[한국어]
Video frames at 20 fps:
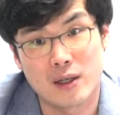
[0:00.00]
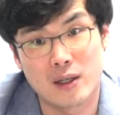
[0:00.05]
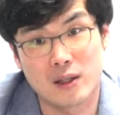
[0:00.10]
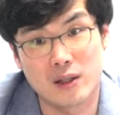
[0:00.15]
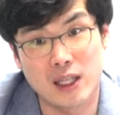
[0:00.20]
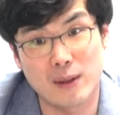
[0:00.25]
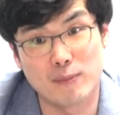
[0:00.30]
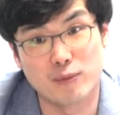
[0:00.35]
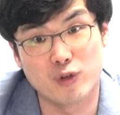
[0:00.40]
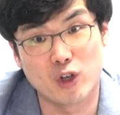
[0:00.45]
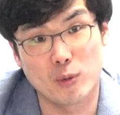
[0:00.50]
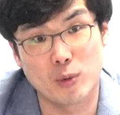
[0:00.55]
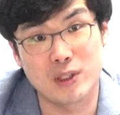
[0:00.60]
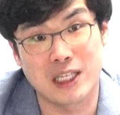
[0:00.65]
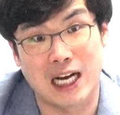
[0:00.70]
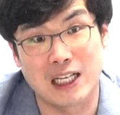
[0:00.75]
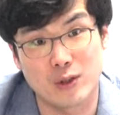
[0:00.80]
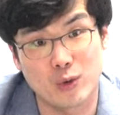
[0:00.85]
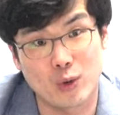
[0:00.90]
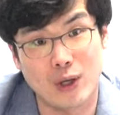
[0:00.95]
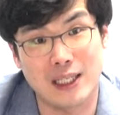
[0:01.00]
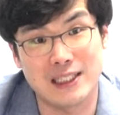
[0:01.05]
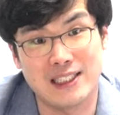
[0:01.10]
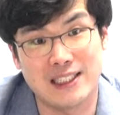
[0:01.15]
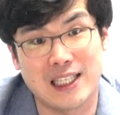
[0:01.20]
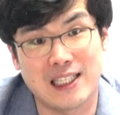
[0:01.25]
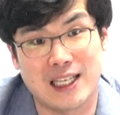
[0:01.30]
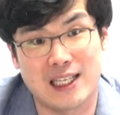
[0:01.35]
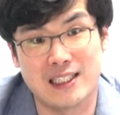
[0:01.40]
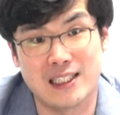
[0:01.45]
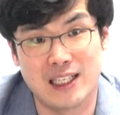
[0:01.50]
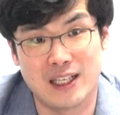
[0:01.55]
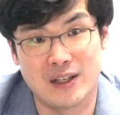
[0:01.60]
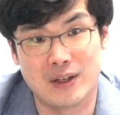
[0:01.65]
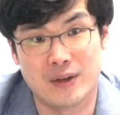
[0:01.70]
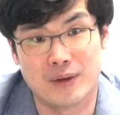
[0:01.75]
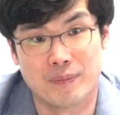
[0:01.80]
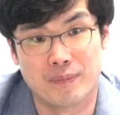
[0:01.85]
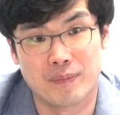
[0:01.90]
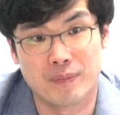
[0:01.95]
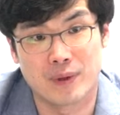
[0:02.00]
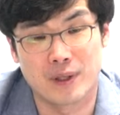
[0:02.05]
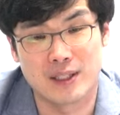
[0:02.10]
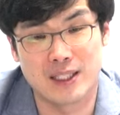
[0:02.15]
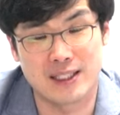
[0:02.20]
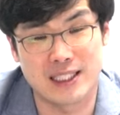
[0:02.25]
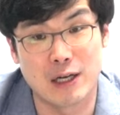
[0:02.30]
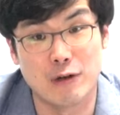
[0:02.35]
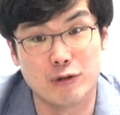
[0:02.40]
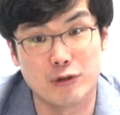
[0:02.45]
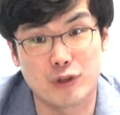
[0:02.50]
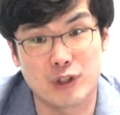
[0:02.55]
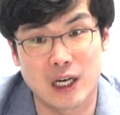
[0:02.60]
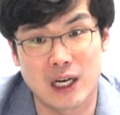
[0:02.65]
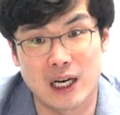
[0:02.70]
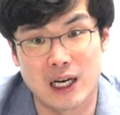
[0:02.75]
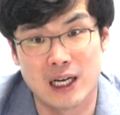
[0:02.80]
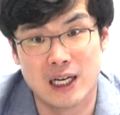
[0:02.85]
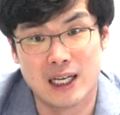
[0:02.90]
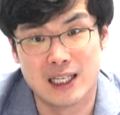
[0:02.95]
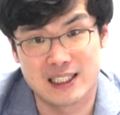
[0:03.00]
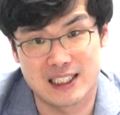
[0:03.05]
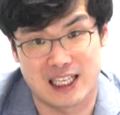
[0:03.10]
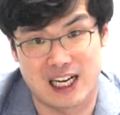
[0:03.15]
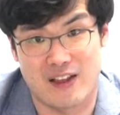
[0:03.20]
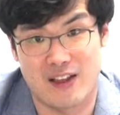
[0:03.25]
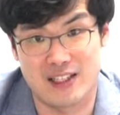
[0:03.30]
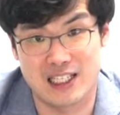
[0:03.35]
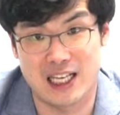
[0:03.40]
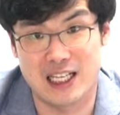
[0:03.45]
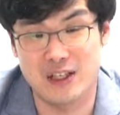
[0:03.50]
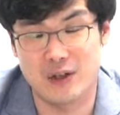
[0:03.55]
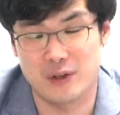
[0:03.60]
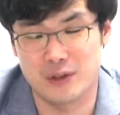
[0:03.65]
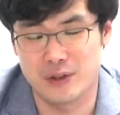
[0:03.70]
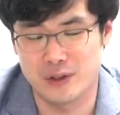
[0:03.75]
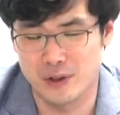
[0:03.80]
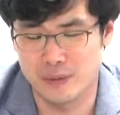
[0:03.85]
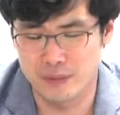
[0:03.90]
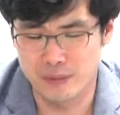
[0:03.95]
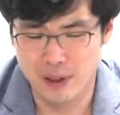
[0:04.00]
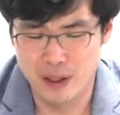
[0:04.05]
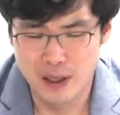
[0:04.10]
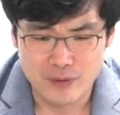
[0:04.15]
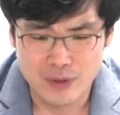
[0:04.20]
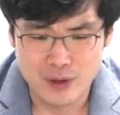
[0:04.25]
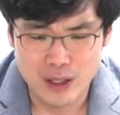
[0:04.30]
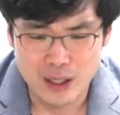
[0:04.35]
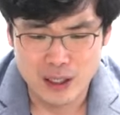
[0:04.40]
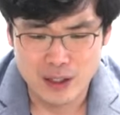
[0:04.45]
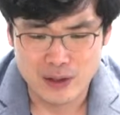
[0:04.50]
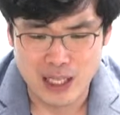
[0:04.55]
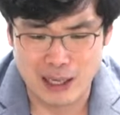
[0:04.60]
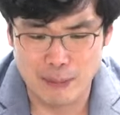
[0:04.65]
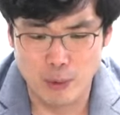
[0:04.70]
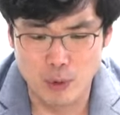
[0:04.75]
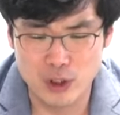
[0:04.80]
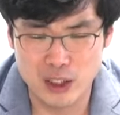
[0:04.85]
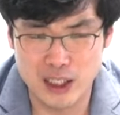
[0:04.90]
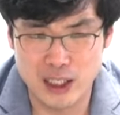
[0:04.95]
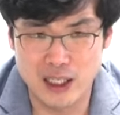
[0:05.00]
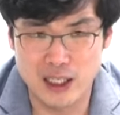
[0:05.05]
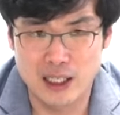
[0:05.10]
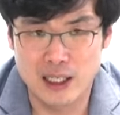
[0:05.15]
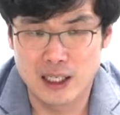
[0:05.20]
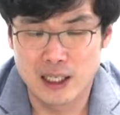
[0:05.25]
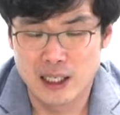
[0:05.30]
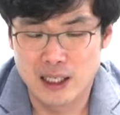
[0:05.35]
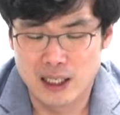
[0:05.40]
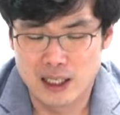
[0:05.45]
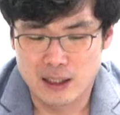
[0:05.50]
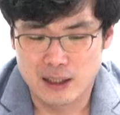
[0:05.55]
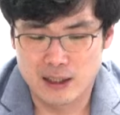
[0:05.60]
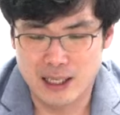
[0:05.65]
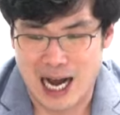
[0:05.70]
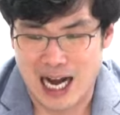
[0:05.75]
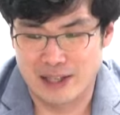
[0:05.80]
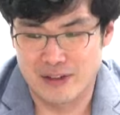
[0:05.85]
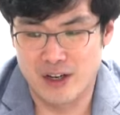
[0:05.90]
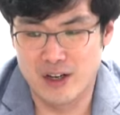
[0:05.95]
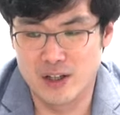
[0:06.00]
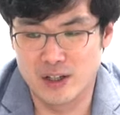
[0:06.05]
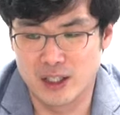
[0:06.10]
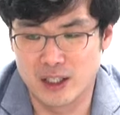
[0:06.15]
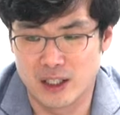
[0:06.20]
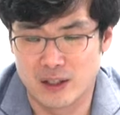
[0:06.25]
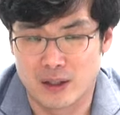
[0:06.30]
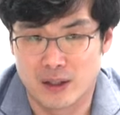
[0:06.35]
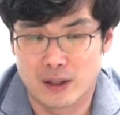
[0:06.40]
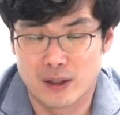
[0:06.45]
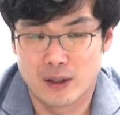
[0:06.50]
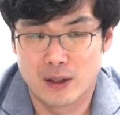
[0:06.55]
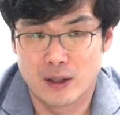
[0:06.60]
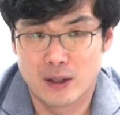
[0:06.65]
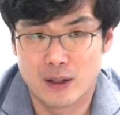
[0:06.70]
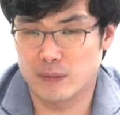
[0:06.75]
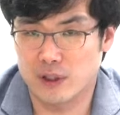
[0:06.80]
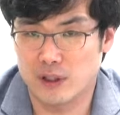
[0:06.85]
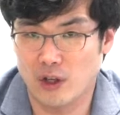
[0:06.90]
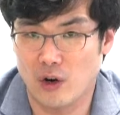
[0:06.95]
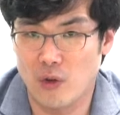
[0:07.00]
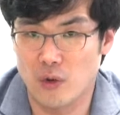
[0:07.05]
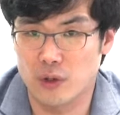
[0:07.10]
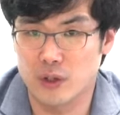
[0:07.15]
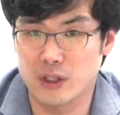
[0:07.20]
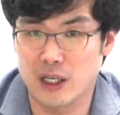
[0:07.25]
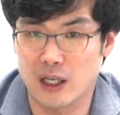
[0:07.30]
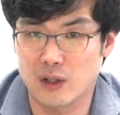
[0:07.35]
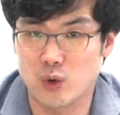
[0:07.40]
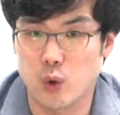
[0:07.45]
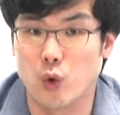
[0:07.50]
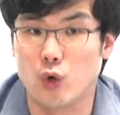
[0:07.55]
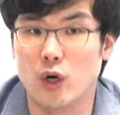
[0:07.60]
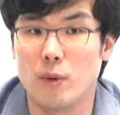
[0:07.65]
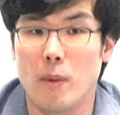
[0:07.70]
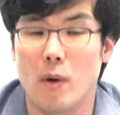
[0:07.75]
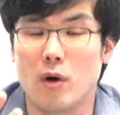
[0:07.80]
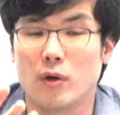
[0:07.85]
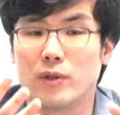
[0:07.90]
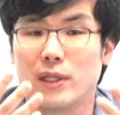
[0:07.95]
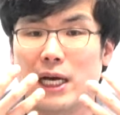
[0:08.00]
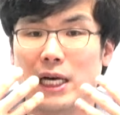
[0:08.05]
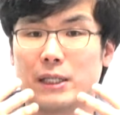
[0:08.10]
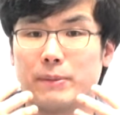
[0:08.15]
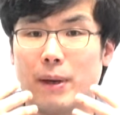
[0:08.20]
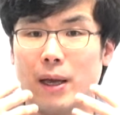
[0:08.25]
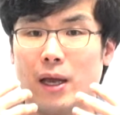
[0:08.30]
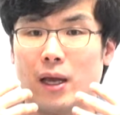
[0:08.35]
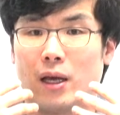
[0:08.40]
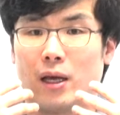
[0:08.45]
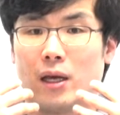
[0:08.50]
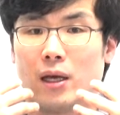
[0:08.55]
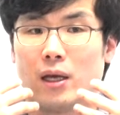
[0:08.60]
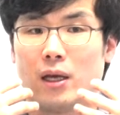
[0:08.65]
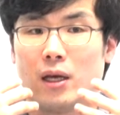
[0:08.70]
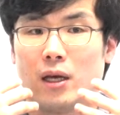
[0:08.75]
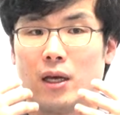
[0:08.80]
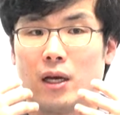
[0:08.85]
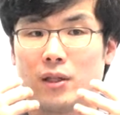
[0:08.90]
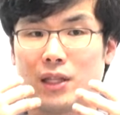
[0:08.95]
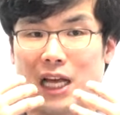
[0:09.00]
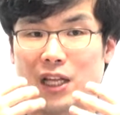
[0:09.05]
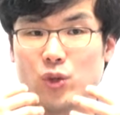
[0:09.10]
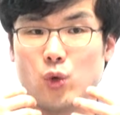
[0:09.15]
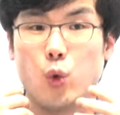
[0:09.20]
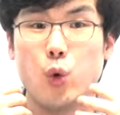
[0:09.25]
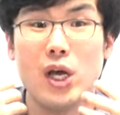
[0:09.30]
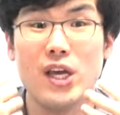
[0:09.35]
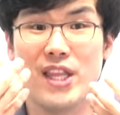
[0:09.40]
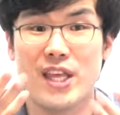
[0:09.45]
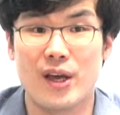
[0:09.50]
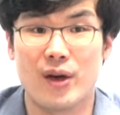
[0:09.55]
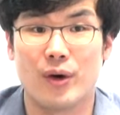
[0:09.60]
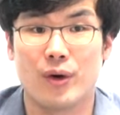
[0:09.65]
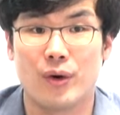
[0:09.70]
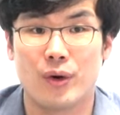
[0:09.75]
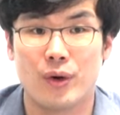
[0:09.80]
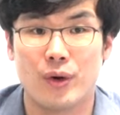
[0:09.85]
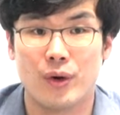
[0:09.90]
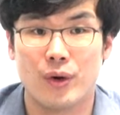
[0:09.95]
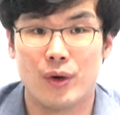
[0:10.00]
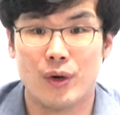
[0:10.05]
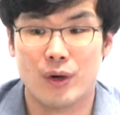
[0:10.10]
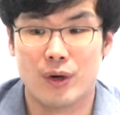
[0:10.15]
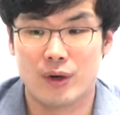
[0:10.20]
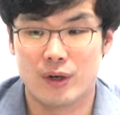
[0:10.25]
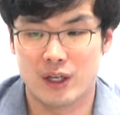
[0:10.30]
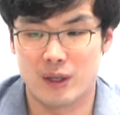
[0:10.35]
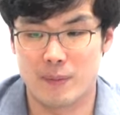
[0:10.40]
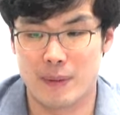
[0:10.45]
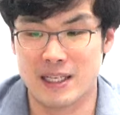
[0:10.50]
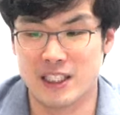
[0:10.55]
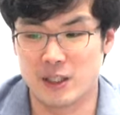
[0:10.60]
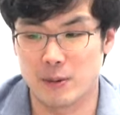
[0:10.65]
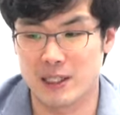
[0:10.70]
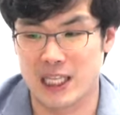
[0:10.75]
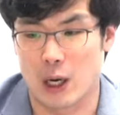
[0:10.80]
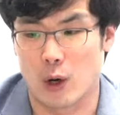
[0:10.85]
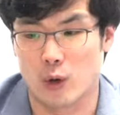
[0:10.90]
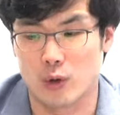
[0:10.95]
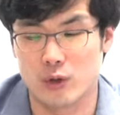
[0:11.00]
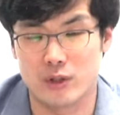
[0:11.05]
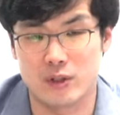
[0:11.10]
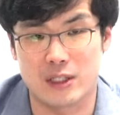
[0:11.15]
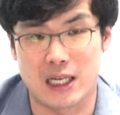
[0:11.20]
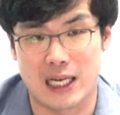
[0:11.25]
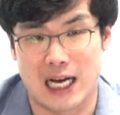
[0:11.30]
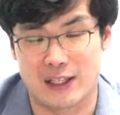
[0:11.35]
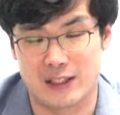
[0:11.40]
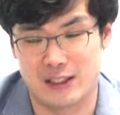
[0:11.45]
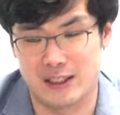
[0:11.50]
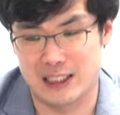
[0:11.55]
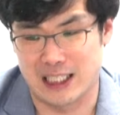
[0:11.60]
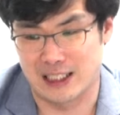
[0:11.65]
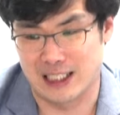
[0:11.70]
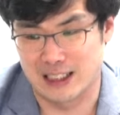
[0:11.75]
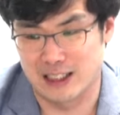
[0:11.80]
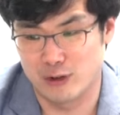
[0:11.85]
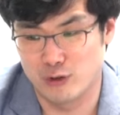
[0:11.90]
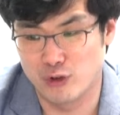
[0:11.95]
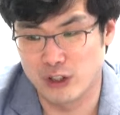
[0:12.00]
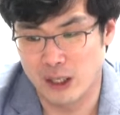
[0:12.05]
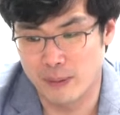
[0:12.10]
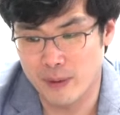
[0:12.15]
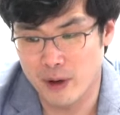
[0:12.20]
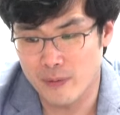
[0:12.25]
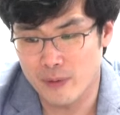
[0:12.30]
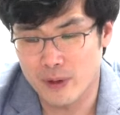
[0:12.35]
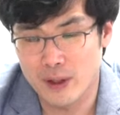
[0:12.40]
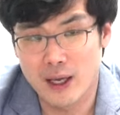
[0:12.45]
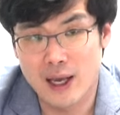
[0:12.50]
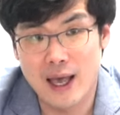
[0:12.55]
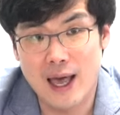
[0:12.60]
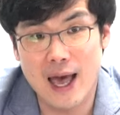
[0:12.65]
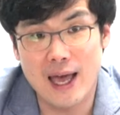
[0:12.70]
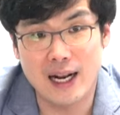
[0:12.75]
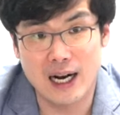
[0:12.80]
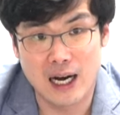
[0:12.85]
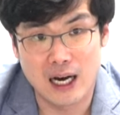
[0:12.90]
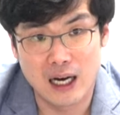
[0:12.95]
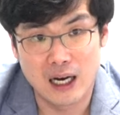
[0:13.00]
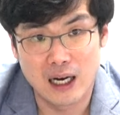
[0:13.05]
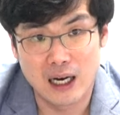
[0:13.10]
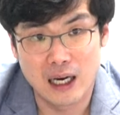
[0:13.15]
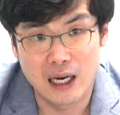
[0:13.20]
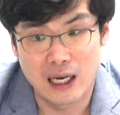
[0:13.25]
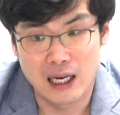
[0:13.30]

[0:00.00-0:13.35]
그때 물어본 장소가 이다산이에요. 그게 제우스가 자랑한 산이거든요. 나머지 그 아들들은 크로노스가 돌을 먹은 다음에 다 토해내요. 맨 처음에 나오는 아, 자, 식이 누구냐면 헤라,